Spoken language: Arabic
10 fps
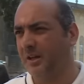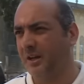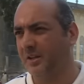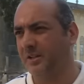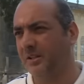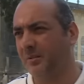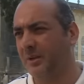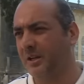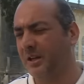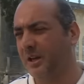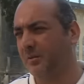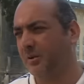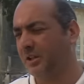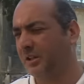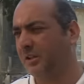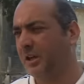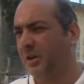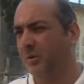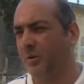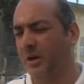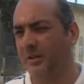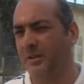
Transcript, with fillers: خاصه بانها وسط واحد